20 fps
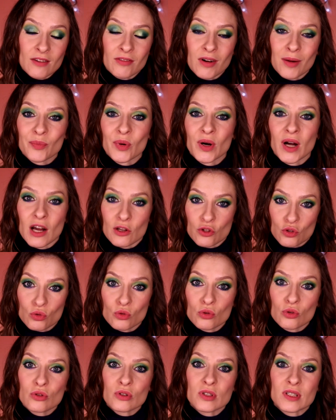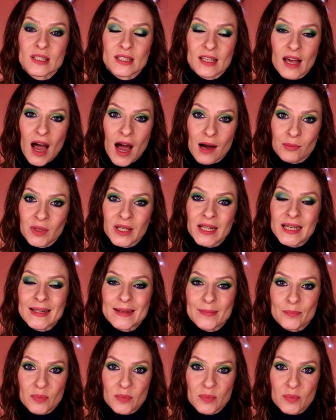я вам покажу самые